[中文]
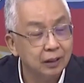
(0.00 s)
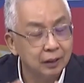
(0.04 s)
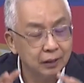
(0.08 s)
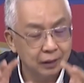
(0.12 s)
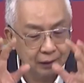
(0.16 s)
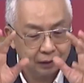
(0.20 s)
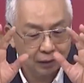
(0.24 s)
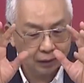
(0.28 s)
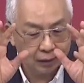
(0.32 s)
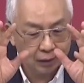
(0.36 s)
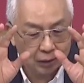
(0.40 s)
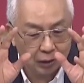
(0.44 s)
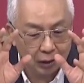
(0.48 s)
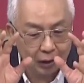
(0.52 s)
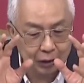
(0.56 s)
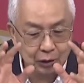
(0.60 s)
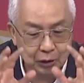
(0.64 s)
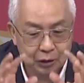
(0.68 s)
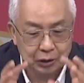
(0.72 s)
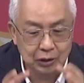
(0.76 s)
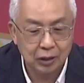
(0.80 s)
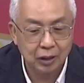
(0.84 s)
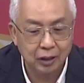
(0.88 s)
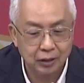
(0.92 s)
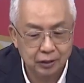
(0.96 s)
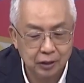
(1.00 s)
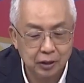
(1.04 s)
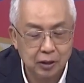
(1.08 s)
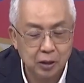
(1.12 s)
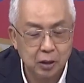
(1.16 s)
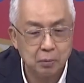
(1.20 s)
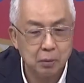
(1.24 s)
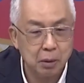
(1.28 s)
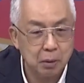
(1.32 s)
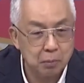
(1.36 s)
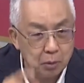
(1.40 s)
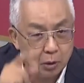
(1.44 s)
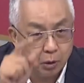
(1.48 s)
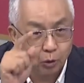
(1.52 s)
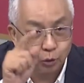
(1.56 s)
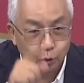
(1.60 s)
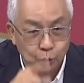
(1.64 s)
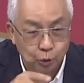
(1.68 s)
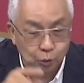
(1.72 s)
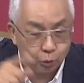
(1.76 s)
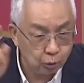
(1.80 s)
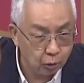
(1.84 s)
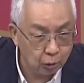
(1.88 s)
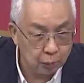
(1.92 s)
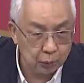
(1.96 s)
可是这个 G20 里面没有
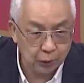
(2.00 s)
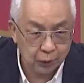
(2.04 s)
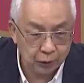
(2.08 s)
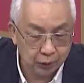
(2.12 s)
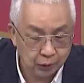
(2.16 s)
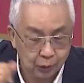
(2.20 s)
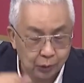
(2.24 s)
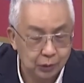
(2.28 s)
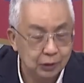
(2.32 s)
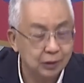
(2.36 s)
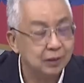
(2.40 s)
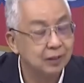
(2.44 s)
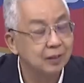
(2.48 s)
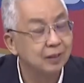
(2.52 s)
中国，没有俄罗斯。